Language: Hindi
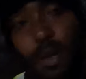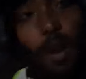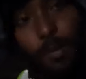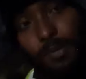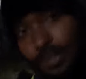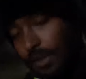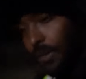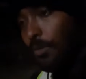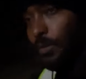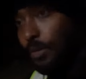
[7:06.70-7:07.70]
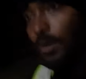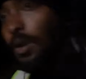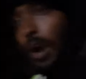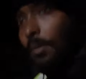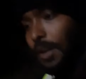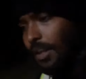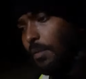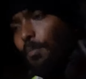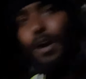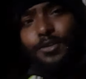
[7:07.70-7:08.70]
अभी भी चल रहा हूँ अब ज़्यादा
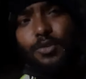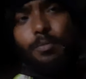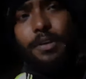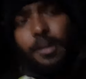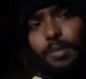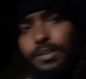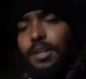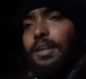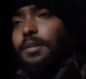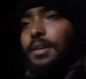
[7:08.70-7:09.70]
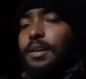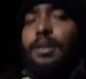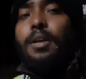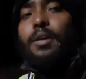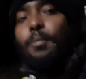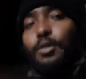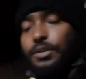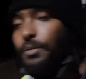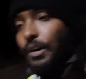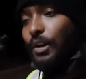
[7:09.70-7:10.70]
नहीं 500 मीटर बचा है
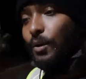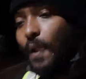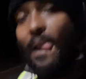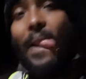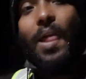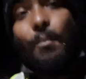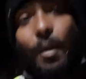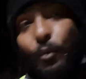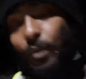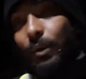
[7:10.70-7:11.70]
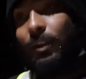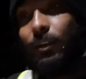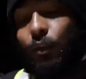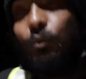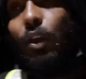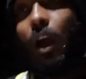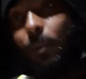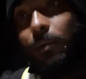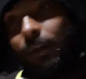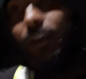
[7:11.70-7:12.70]
पहुँचने वाला हूँ मैं आपको ये बताता हूँ कि
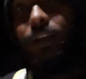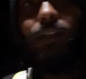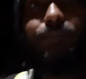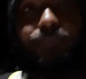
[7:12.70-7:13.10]
अभी मैंने ना